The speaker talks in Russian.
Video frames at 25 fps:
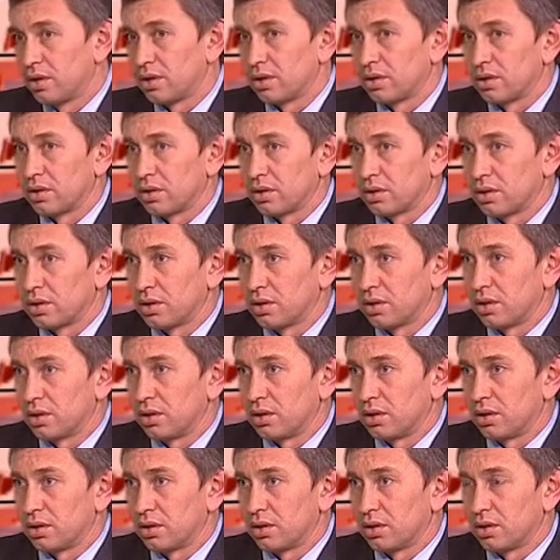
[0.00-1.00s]
э,
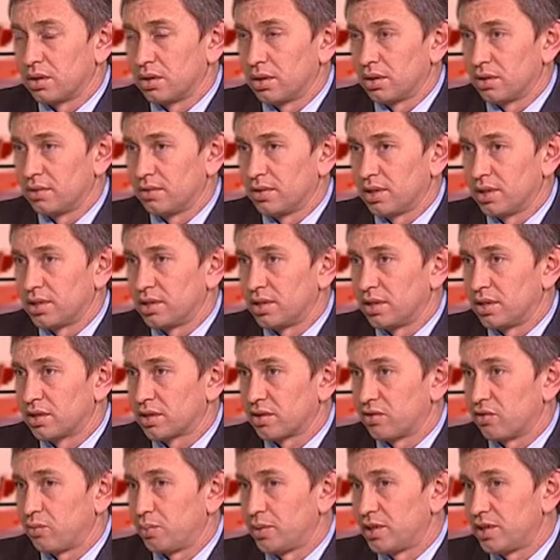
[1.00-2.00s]
и глава
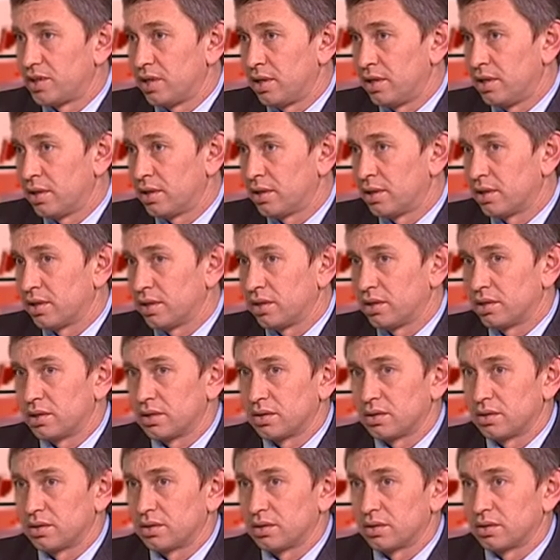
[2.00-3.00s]
сельского поселения,
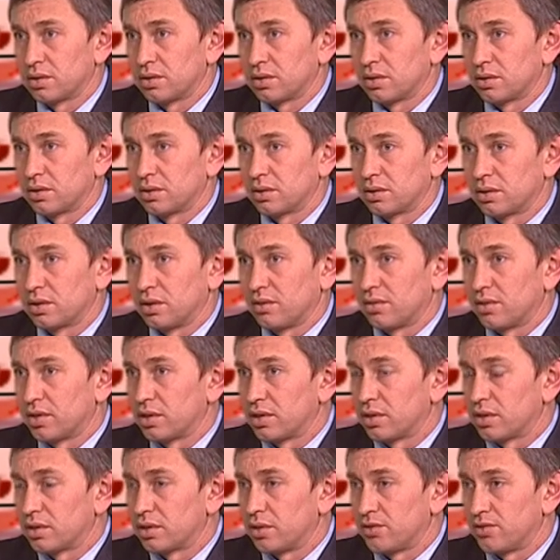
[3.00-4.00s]
э,
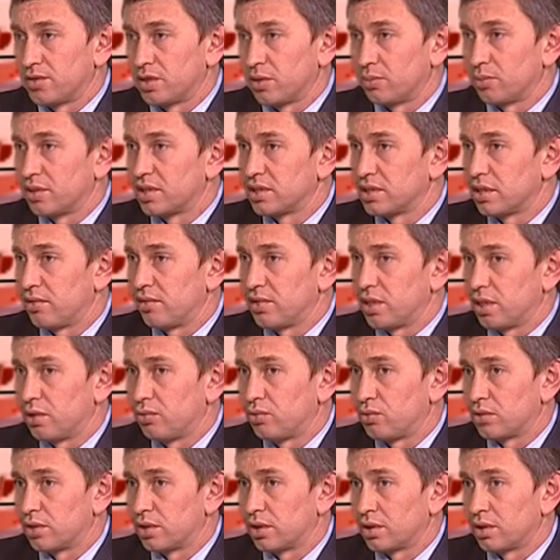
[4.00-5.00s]
наверное, со всем
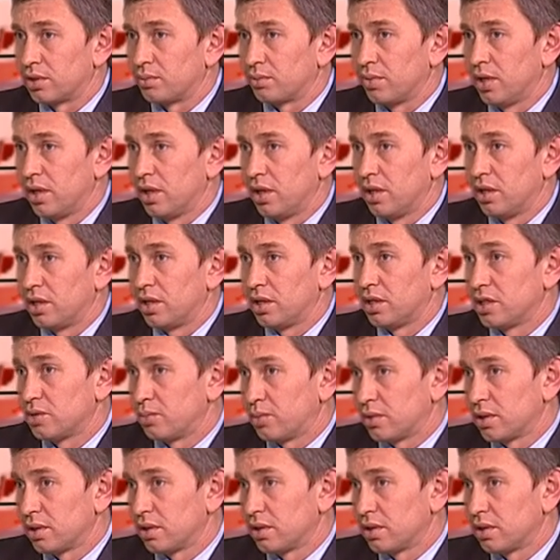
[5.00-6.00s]
представительным органом
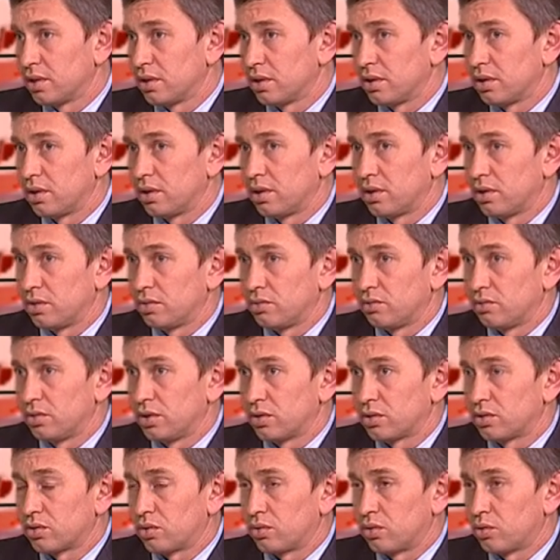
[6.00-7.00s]
избраны, и у
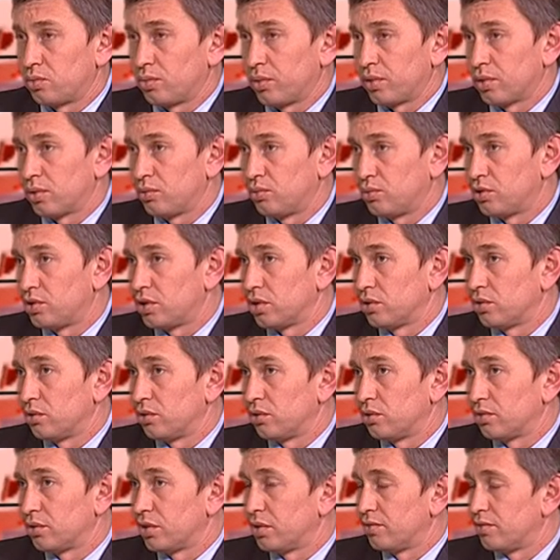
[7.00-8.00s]
них срок полномочий
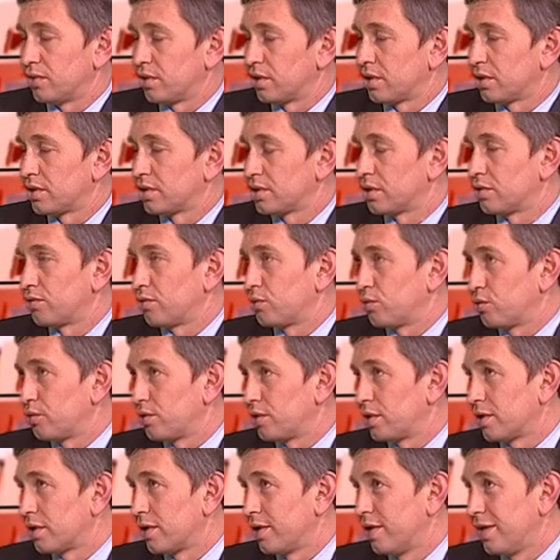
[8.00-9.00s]
до 2019
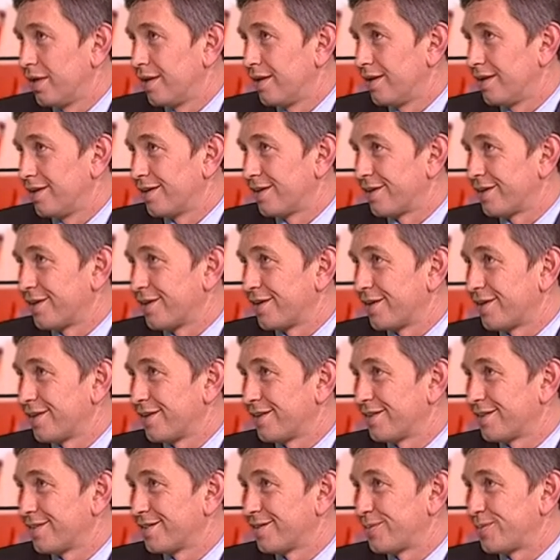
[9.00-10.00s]
года.
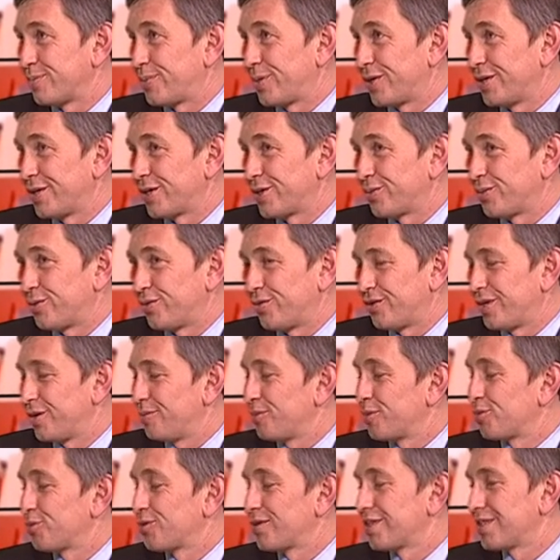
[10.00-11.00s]
Э, поэтому
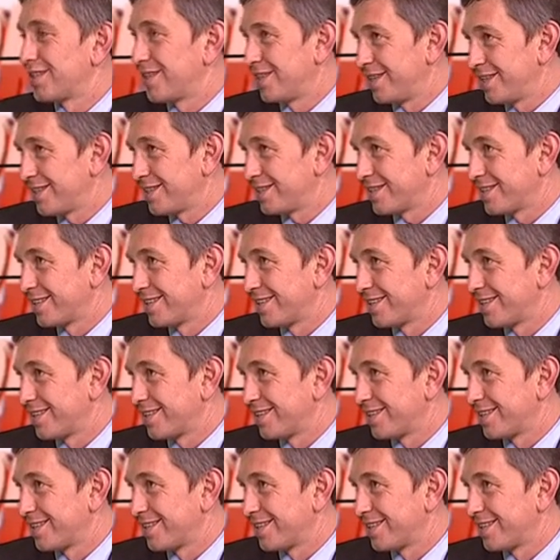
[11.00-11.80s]
время у нас есть.